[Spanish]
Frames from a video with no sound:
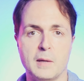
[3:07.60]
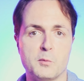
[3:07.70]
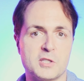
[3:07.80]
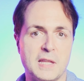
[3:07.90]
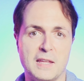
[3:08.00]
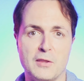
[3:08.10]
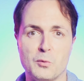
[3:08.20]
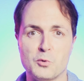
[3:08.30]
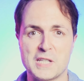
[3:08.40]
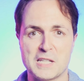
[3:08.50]
Hemos
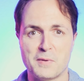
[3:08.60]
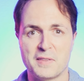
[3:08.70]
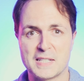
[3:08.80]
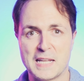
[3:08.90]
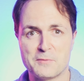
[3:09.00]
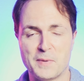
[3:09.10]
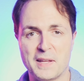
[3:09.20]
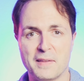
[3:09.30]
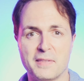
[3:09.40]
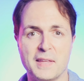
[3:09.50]
tenido muchas veces la
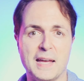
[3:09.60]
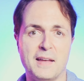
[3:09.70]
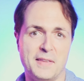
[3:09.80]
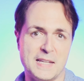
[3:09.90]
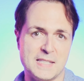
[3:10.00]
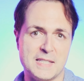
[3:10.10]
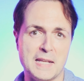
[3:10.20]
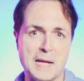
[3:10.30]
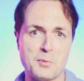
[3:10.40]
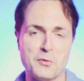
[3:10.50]
experiencia de
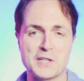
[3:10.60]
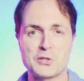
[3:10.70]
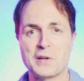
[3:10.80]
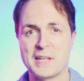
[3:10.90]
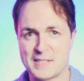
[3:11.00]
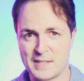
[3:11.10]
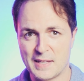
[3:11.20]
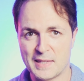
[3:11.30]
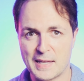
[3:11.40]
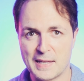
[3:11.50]
asistir a
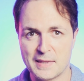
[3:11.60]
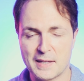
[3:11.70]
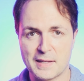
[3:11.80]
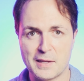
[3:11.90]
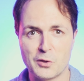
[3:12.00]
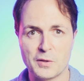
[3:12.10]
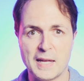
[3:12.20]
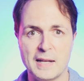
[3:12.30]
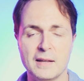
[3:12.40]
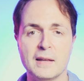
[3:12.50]
profesores de talla
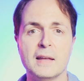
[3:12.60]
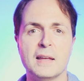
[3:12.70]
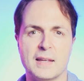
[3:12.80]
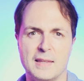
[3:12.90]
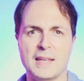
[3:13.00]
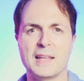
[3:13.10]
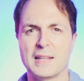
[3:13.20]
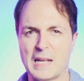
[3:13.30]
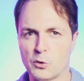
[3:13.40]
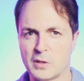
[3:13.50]
internacional que
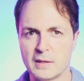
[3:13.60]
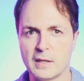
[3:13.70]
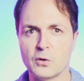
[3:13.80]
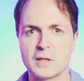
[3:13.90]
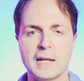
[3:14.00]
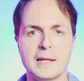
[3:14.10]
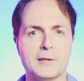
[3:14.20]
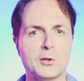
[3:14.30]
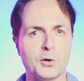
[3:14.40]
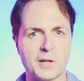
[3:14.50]
tienen auténtico
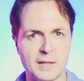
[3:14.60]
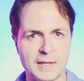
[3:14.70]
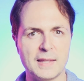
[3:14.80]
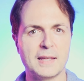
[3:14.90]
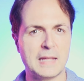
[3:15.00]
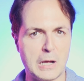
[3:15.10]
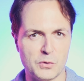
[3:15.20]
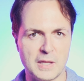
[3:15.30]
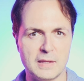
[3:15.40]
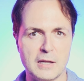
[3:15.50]
talento, que tienen
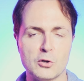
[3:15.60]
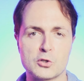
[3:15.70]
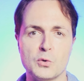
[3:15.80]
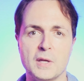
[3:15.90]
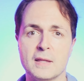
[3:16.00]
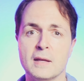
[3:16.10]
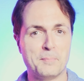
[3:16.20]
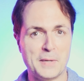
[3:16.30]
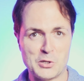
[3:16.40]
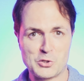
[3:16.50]
auténtico swing,
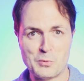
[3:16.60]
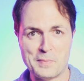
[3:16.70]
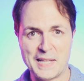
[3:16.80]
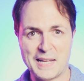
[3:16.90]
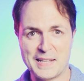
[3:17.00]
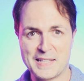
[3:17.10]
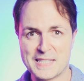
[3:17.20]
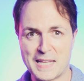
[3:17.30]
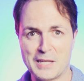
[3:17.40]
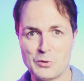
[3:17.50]
pero son
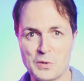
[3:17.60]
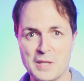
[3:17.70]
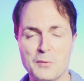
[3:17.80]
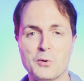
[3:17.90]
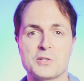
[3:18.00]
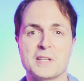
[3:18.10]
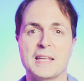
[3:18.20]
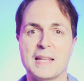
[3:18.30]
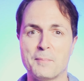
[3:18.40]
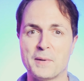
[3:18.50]
bailarines tan intuitivos
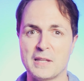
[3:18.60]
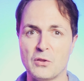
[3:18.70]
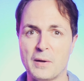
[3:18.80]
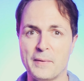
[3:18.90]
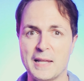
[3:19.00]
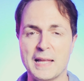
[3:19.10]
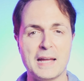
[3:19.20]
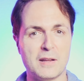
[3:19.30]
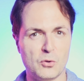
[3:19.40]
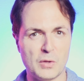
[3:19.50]
y han aprendido a
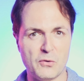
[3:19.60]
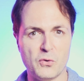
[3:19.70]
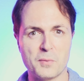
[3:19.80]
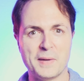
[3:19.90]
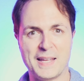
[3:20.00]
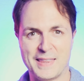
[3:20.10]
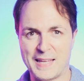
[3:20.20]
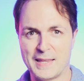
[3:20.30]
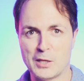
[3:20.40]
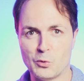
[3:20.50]
bailar de una forma
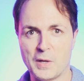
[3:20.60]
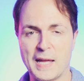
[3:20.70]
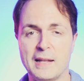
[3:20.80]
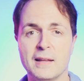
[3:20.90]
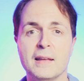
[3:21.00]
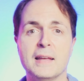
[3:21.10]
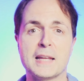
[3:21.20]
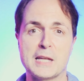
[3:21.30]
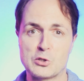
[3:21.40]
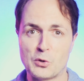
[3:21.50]
tan natural
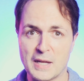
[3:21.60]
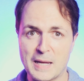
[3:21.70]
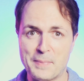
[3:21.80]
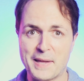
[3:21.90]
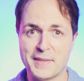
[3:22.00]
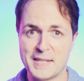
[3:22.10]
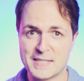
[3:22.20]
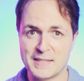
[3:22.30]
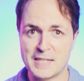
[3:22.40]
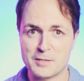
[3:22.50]
que son
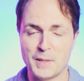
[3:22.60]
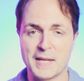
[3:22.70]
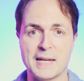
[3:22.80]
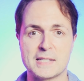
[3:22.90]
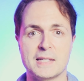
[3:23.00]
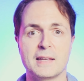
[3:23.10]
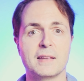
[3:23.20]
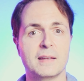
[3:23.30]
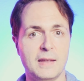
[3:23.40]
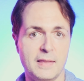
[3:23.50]
incapaces de explicarse
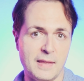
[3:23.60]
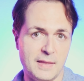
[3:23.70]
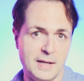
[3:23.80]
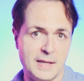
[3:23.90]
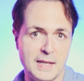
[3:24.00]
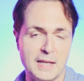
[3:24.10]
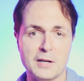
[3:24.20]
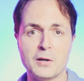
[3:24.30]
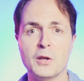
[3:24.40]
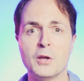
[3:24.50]
y de
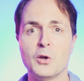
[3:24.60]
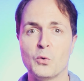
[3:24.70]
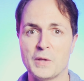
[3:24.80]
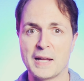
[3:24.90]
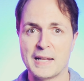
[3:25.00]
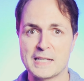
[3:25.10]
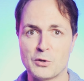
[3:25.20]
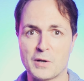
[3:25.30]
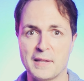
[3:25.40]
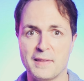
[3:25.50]
dirigir una
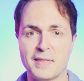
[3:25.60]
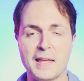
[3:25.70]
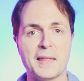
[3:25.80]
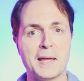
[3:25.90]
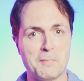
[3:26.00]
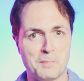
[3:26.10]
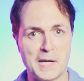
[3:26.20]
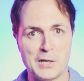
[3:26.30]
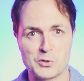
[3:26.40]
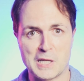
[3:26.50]
clase organizada
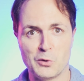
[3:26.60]
para los